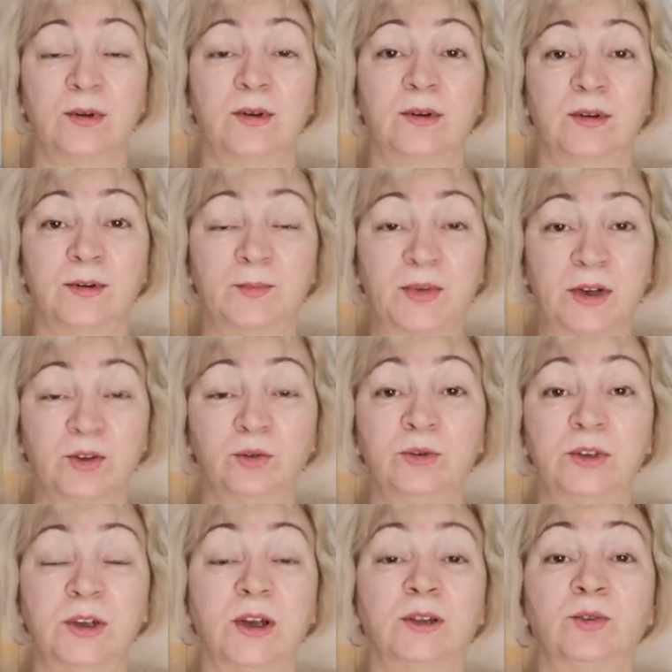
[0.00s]
э,
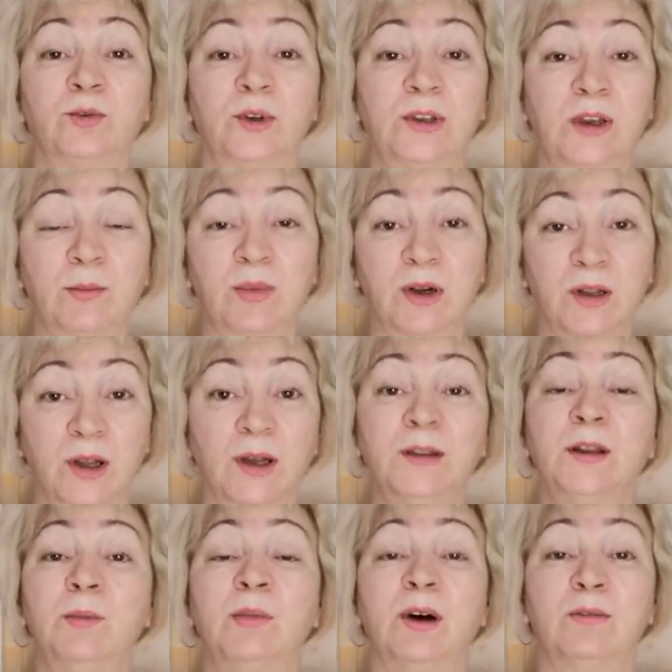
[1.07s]
продукты, которые я брала,
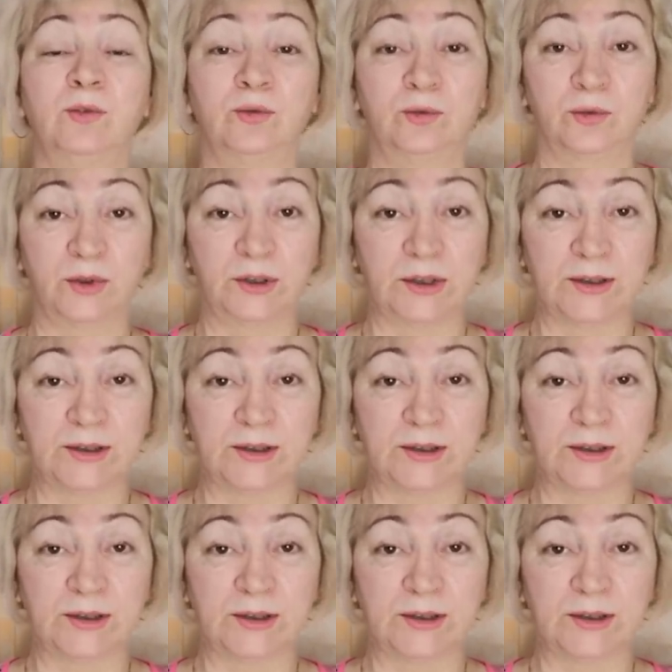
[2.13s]
добавлю туда